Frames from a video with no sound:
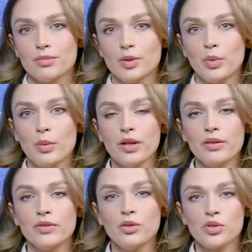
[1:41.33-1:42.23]

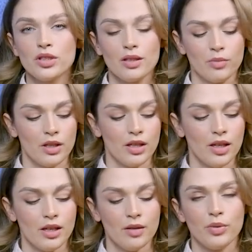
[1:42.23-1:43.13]
Например, вынужденно
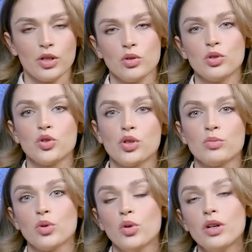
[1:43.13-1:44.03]
мне пришлось
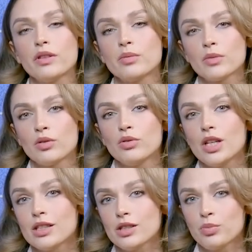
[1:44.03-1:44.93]
очень много в этом году
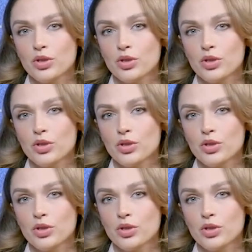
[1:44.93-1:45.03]
ездить,